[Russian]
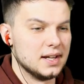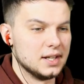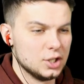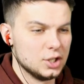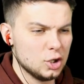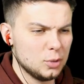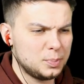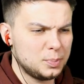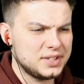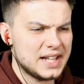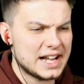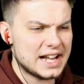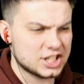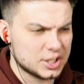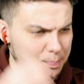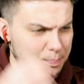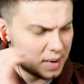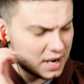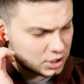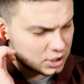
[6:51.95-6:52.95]
И
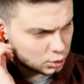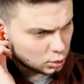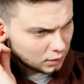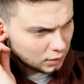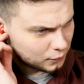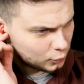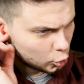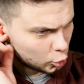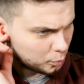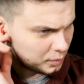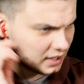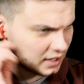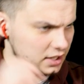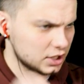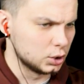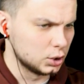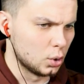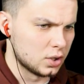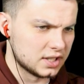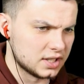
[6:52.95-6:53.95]
Убдяша пошел вглубь
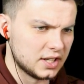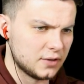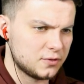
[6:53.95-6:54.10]
коридора